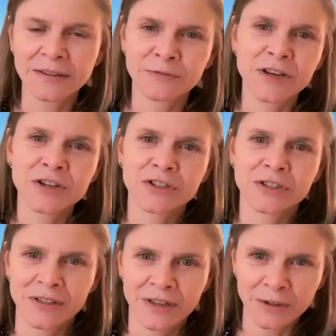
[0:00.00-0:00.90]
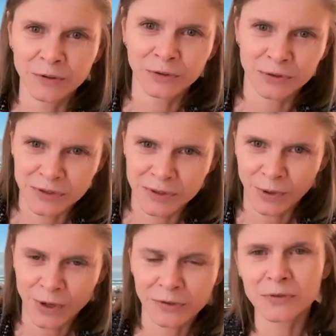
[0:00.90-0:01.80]
em vez de nêutrons e
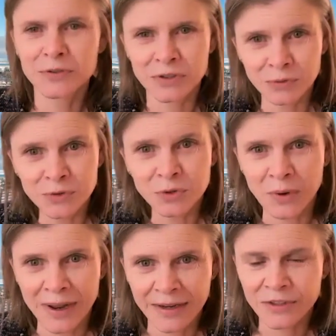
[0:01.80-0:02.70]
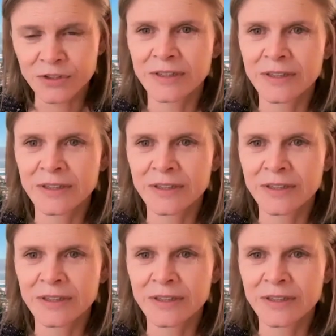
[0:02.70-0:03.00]
prótons, nos quarks.